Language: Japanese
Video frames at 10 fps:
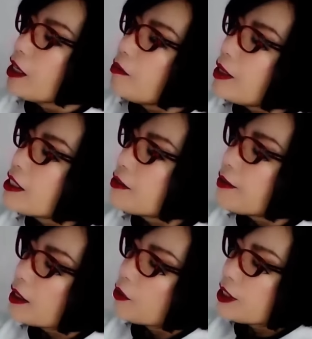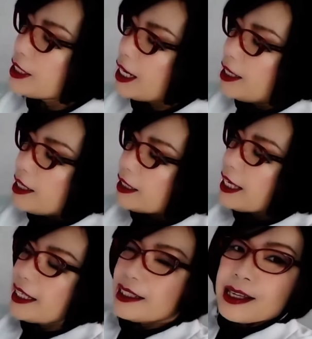まずはこちら、
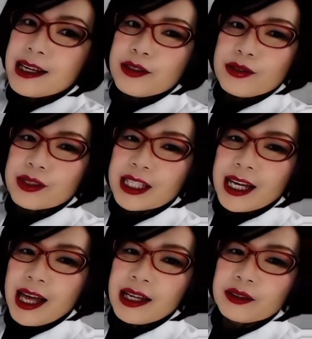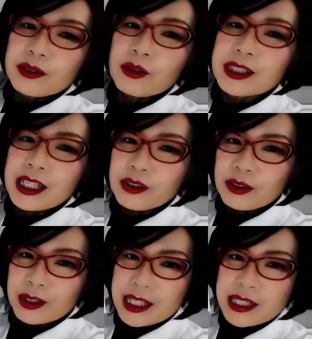月経周期がある女の
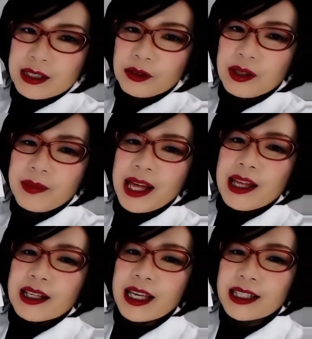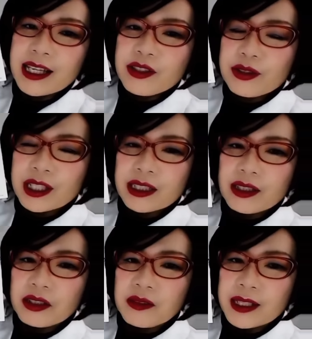人たち、これはまあ月経周期っ
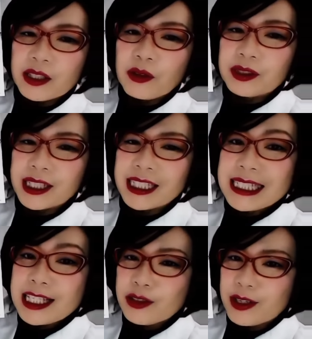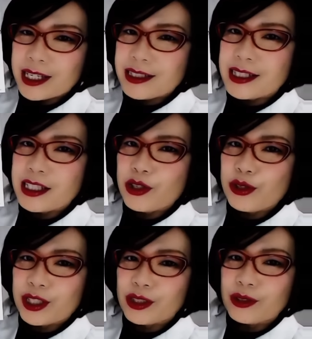ていうのは基本的に28日
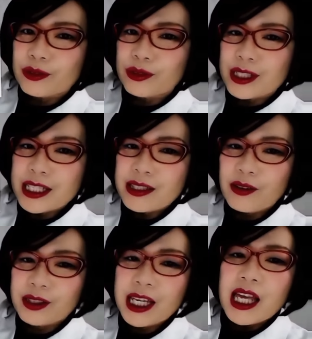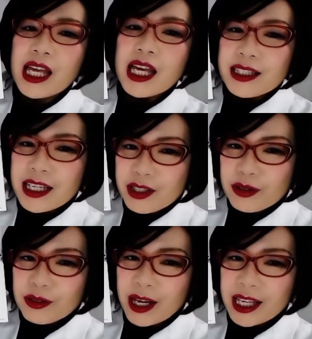周期というふうにしており、
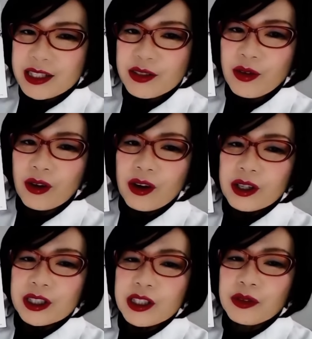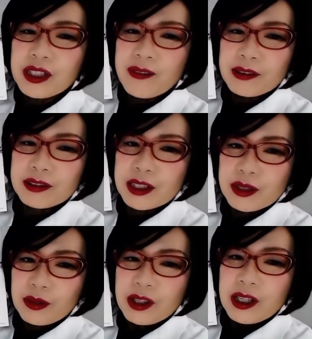28を4で割るんですよ。